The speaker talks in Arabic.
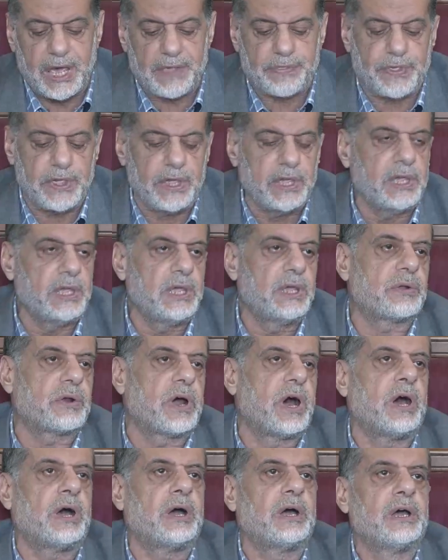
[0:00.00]

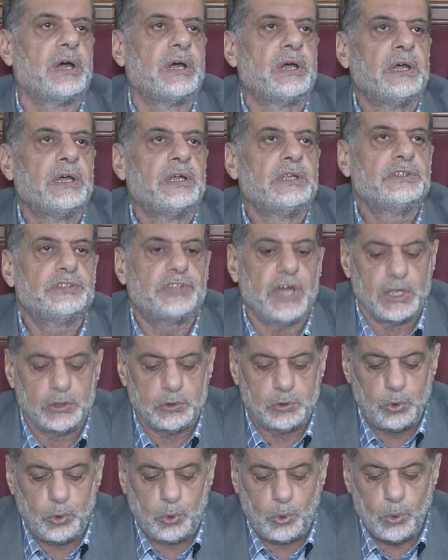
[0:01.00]
كثيره
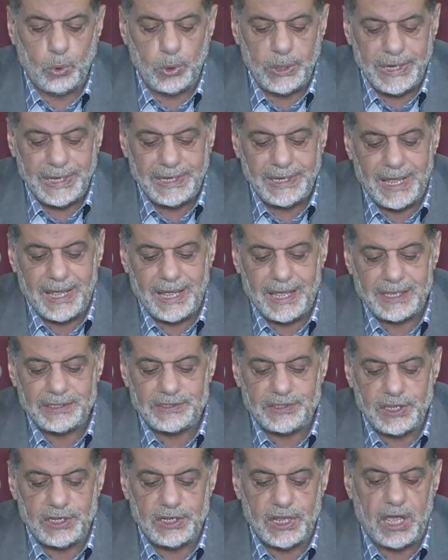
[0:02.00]
تدعو الى
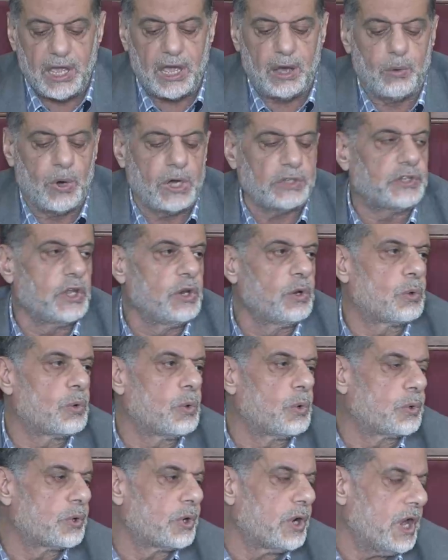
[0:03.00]
تلاوه
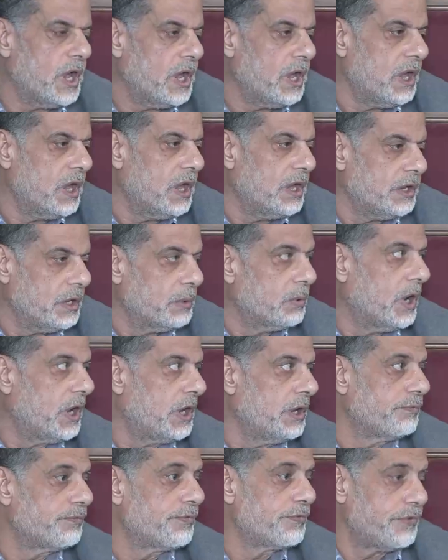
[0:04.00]
القران
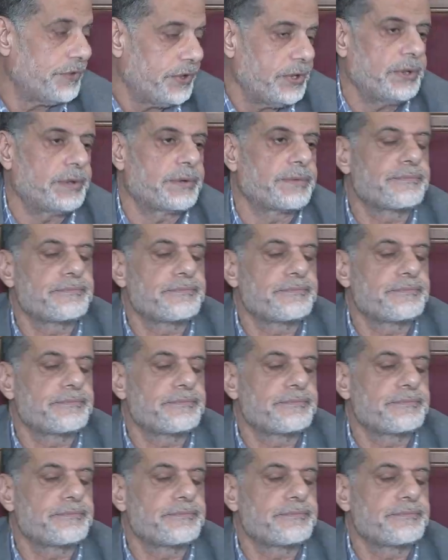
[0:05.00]
وحفظه